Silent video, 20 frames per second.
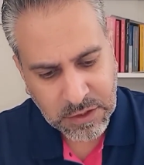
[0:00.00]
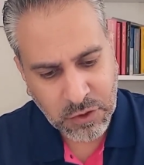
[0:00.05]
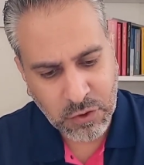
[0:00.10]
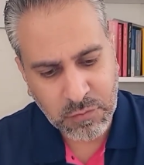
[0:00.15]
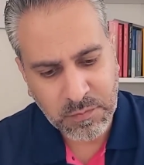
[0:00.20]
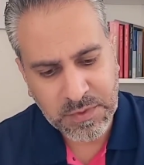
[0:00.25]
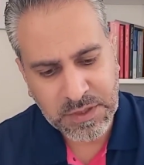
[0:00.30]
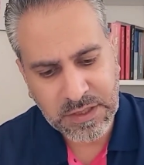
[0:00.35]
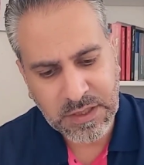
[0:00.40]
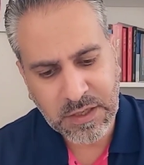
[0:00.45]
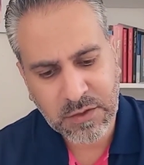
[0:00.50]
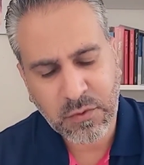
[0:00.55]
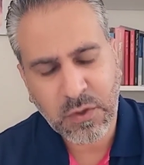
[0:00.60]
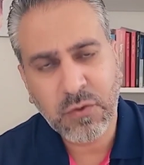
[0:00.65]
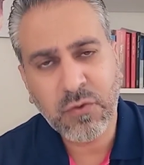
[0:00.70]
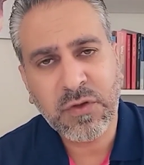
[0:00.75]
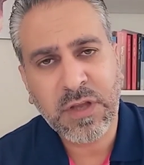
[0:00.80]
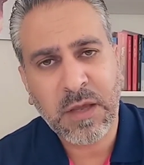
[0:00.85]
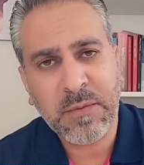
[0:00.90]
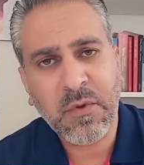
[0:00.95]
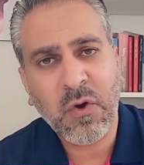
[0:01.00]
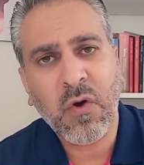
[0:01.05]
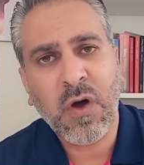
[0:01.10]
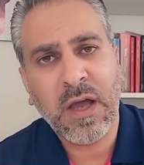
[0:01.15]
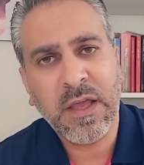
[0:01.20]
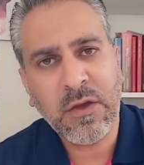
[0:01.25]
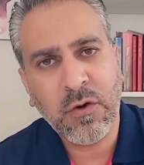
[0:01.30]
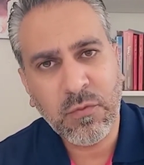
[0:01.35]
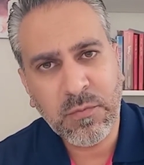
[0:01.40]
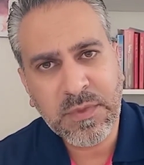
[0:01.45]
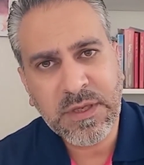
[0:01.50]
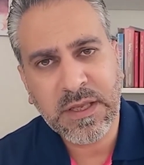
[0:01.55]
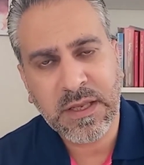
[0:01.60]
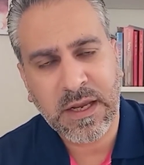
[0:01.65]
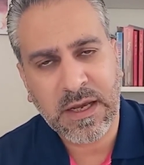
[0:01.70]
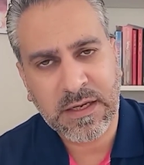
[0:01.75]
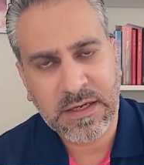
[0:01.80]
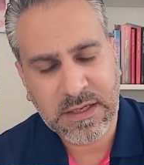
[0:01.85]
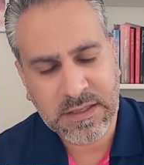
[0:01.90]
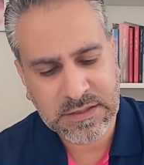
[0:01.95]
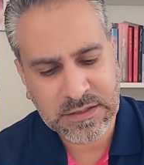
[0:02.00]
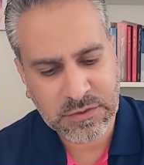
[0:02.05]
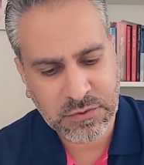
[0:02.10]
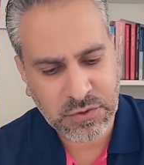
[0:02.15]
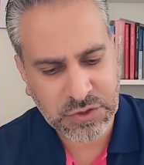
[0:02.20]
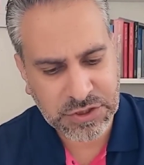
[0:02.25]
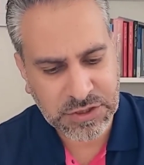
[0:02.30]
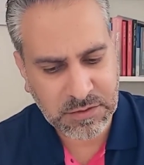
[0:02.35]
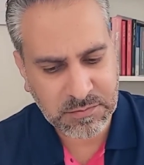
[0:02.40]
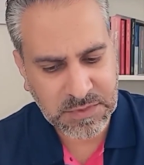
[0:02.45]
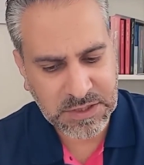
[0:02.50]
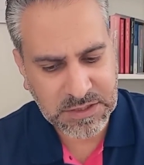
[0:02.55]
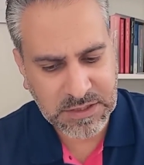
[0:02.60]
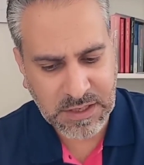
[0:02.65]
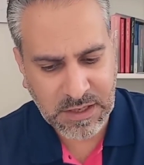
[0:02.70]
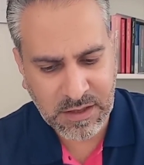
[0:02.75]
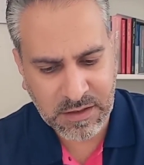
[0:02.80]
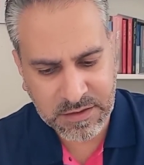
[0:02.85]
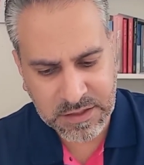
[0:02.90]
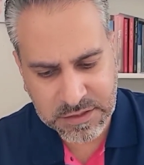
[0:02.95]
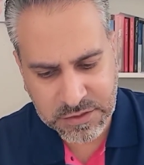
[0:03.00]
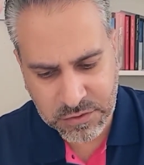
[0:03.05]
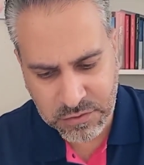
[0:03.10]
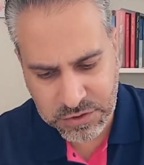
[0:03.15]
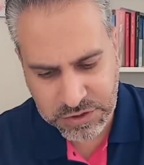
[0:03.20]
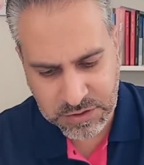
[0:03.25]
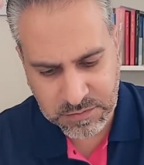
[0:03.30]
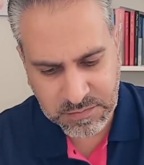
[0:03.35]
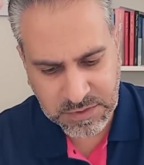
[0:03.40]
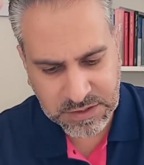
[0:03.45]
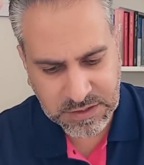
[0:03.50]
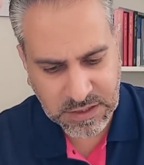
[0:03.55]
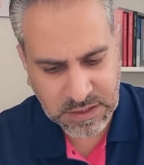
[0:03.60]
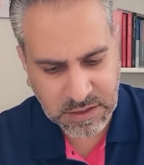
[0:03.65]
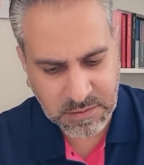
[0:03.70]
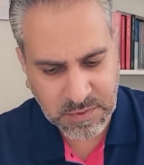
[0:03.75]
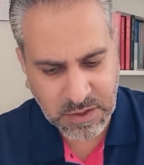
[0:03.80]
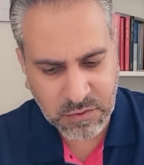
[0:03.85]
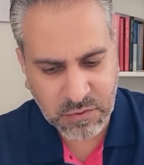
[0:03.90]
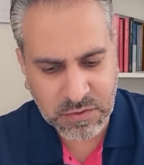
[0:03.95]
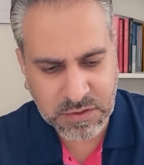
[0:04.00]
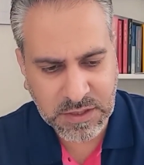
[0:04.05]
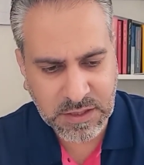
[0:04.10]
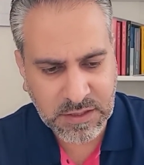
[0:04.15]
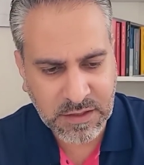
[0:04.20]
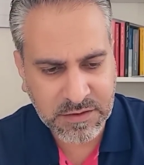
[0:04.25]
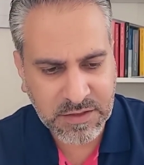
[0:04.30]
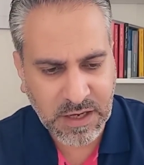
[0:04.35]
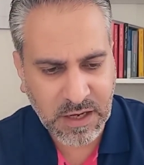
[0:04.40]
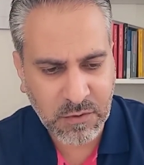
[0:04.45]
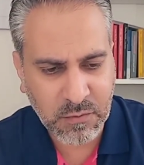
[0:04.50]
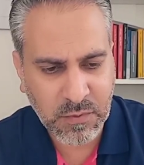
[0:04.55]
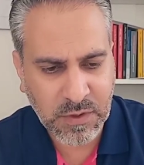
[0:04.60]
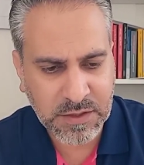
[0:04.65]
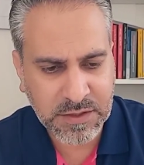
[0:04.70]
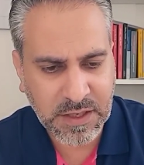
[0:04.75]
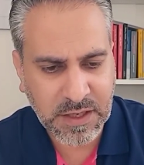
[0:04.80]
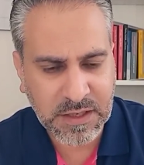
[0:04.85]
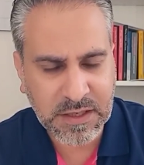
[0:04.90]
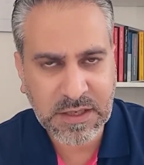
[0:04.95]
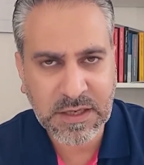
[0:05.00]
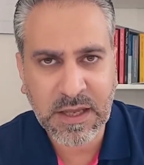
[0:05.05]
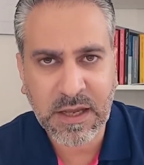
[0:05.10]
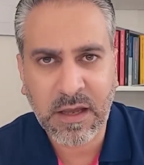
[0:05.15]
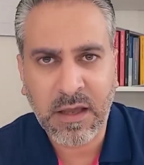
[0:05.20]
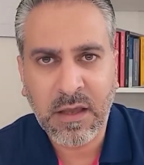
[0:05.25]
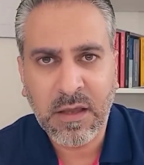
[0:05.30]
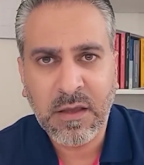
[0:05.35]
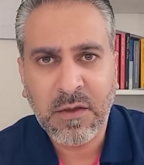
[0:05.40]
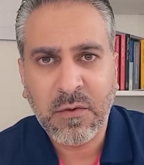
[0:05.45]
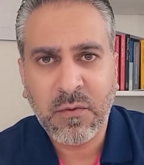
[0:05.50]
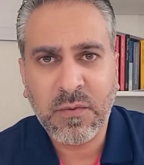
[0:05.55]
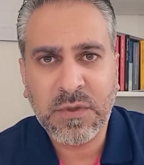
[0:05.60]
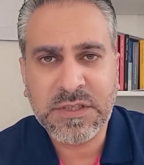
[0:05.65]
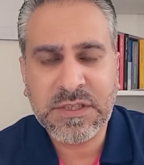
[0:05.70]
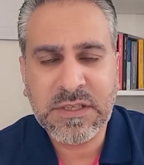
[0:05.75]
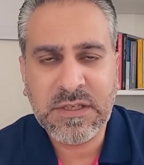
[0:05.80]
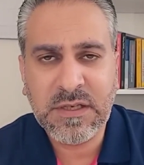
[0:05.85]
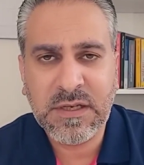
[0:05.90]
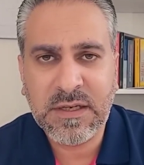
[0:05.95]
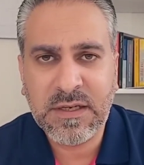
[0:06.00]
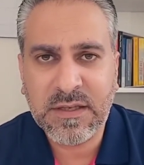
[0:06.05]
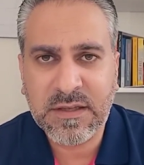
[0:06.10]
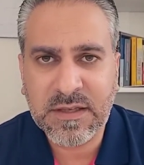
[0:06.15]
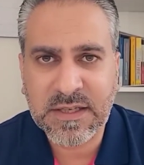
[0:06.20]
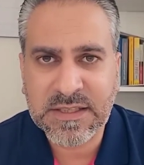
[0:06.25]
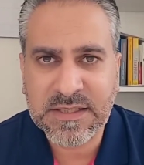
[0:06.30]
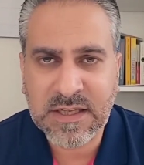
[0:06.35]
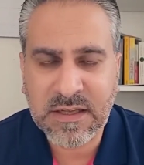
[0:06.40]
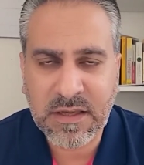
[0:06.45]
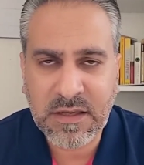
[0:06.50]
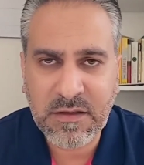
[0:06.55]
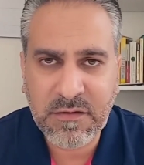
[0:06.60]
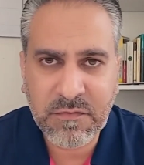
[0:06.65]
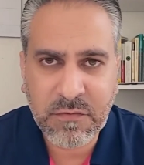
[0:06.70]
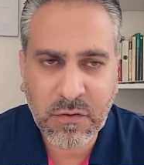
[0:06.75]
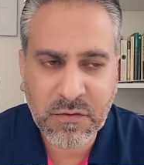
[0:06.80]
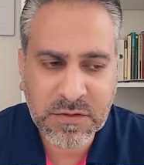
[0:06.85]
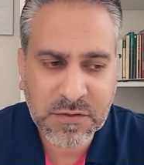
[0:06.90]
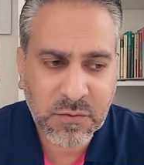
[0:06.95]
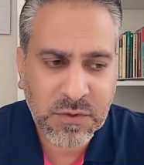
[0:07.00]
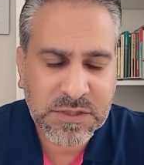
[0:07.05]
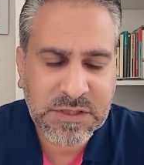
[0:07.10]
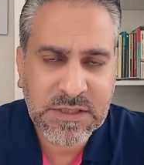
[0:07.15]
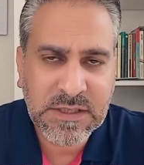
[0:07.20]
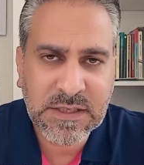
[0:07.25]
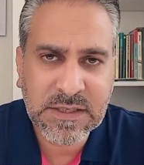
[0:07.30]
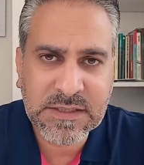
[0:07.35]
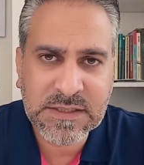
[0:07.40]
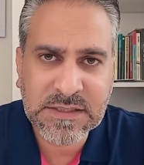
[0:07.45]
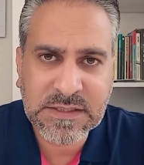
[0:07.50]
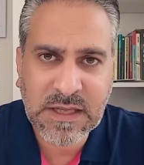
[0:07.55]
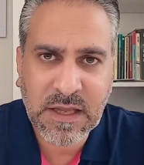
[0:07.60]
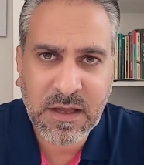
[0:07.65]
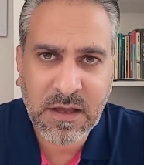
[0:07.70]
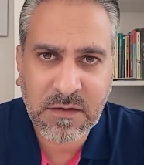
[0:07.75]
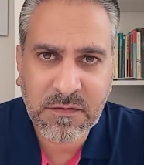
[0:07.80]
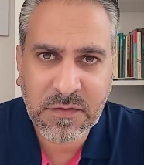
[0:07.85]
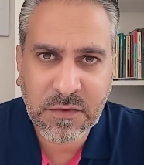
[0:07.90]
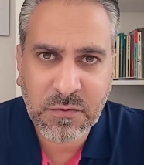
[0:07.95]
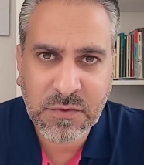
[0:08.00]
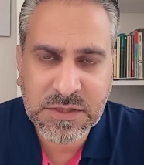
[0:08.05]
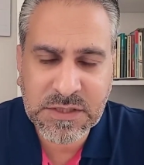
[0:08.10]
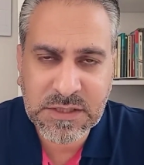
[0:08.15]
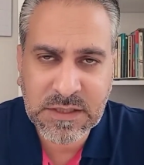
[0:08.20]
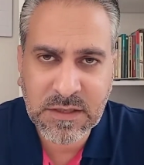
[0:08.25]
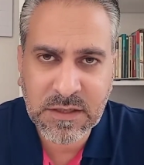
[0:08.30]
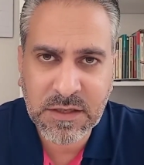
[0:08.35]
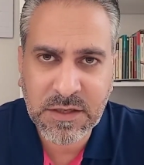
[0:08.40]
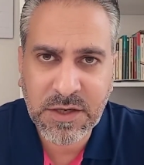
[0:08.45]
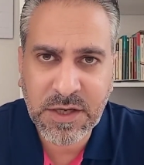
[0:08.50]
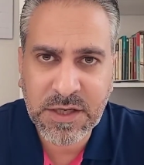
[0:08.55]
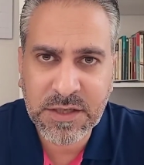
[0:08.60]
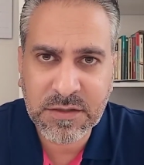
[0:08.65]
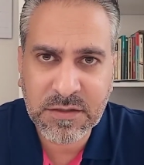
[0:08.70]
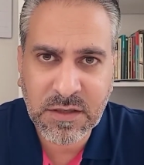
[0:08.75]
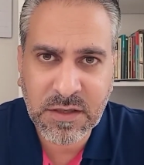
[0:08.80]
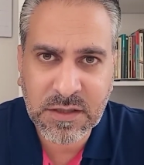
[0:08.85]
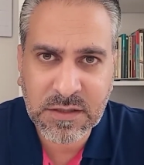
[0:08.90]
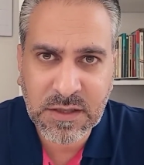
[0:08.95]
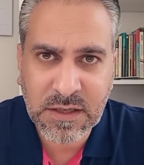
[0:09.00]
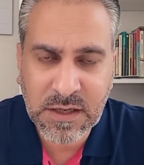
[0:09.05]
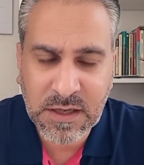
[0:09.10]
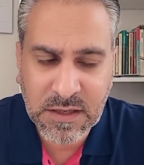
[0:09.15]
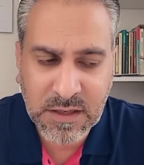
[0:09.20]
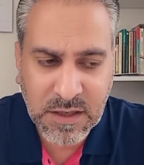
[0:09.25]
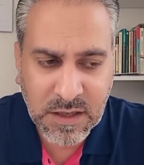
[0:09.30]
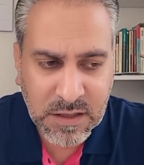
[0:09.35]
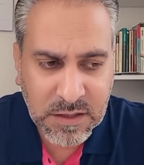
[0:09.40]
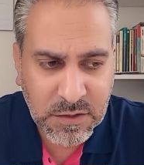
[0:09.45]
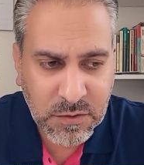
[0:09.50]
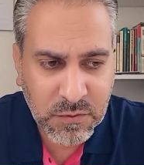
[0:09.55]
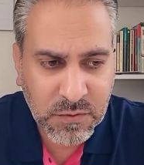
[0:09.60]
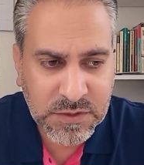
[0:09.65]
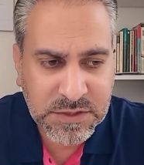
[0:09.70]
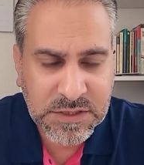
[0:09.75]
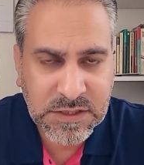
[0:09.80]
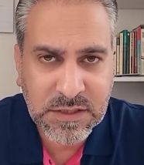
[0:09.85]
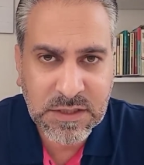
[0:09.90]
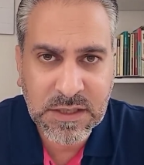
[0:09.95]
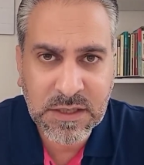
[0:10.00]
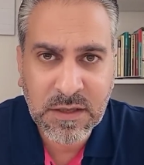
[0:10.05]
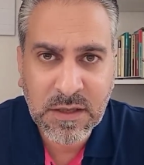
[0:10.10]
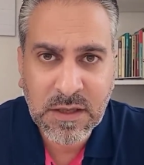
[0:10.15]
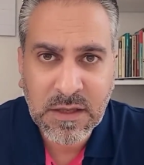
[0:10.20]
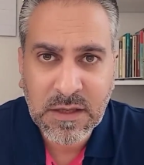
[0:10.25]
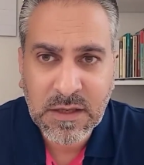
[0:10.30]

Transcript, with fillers: يوميا ونتابعها يوميا على السوشيال ميديا هذا السوشيال ميديا كما قلت الذي حولناه إلى وسيلة للتسخيف وسيلة للسخافة وسيلة للانحطاط الأخلاقي ووسيلة